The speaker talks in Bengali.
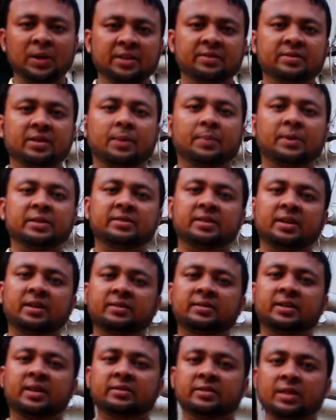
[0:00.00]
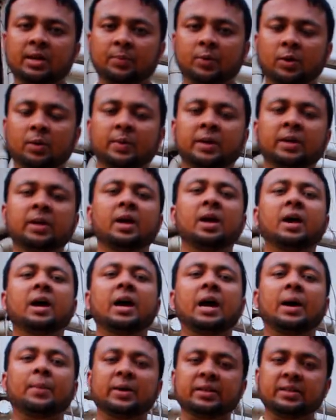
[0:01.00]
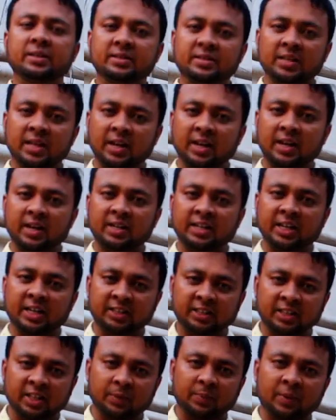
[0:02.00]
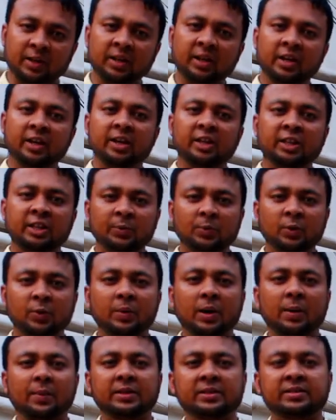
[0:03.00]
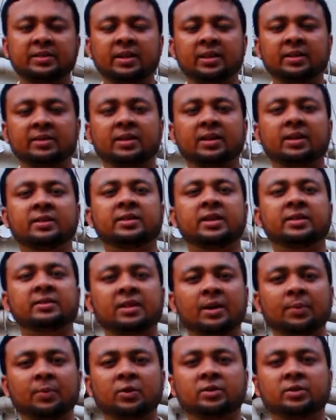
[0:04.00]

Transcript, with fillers: প্লিজ আমাদের চ্যানেলটি সাবস্ক্রাইব করবেন আমাদের চ্যানেলের সাথে থাকবেন ইতিপূর্বে আমাদের চ্যানেলটি যারা সাবস্ক্রাইব